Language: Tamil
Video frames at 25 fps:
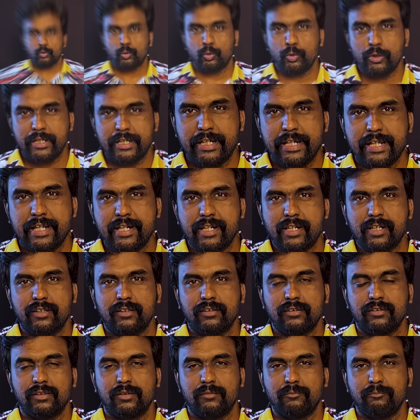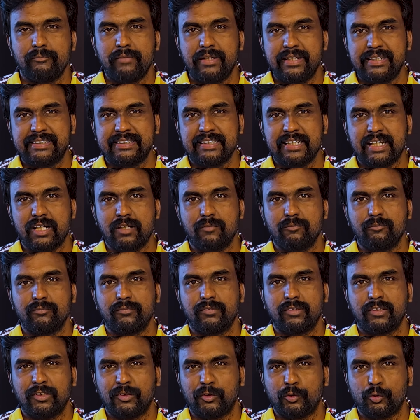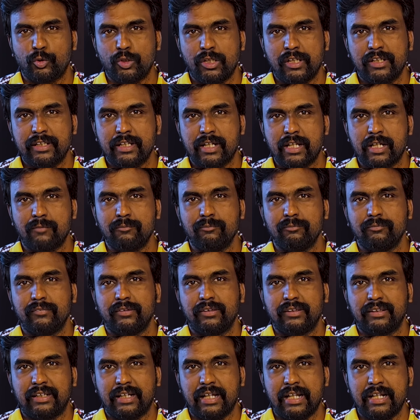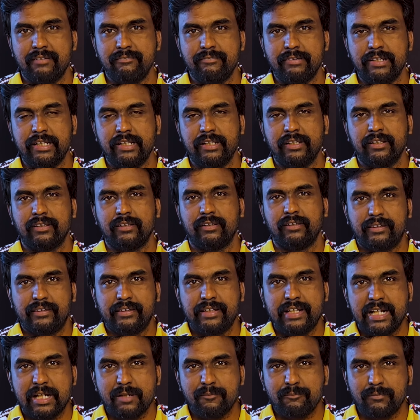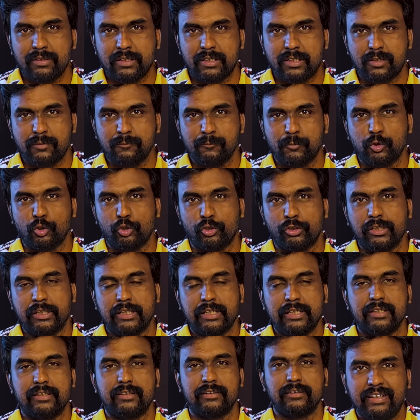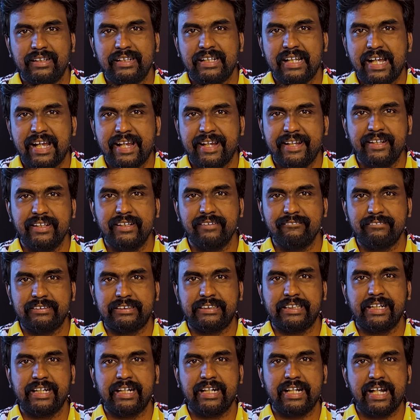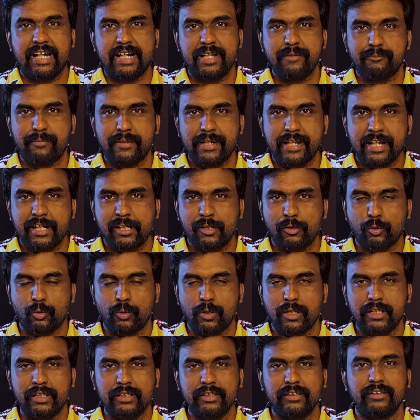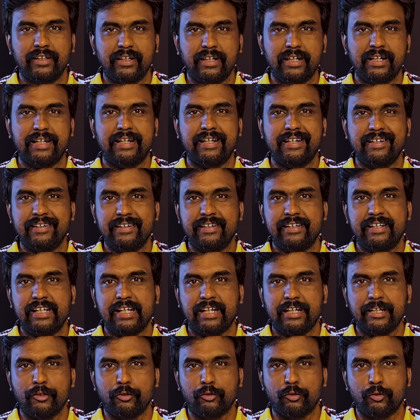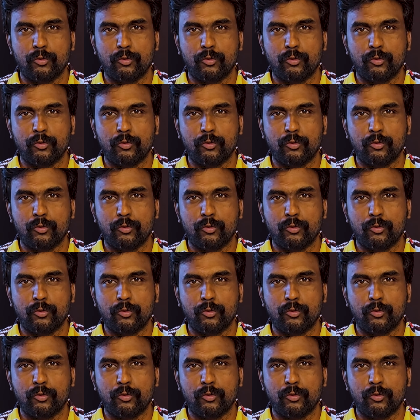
குடிநீர் மின்சாரம் சுகாதாரம் கல்வி நிலம் மற்றும் சொத்துகள் இந்த ஐந்து விஷயங்களை அடிப்படையாக கொண்டு இன்னைக்கு நிதி ஆயோக்